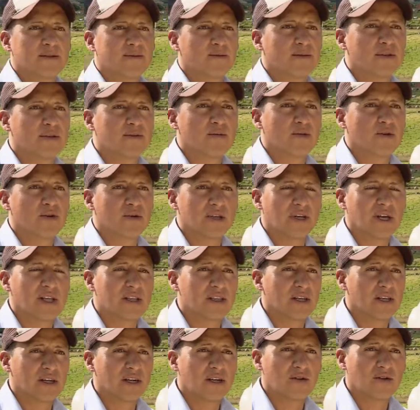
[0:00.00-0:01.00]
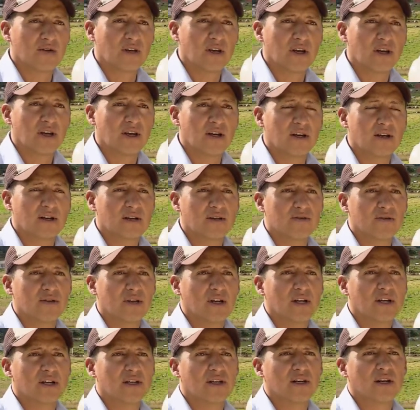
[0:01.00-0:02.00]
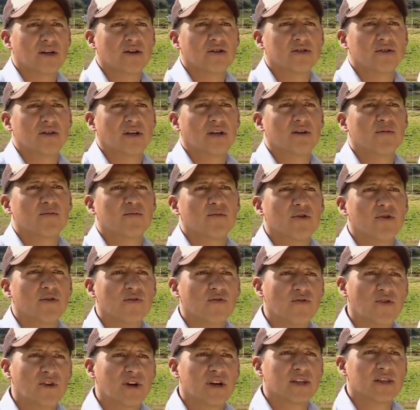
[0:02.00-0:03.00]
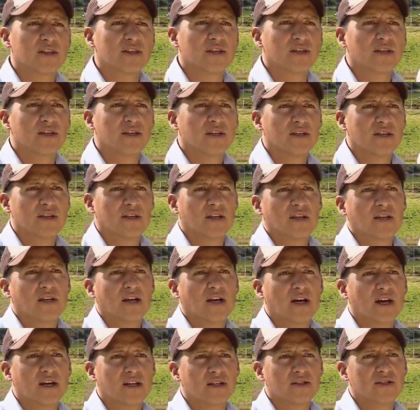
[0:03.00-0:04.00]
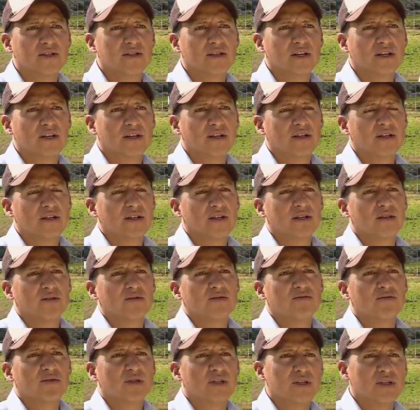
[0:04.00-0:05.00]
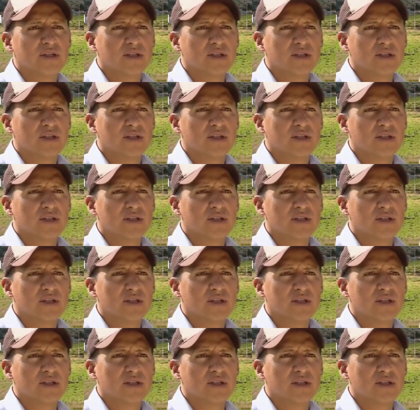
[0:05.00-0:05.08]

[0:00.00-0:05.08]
primordial tener una, una, línea dorsal muy fuerte, ancha, bien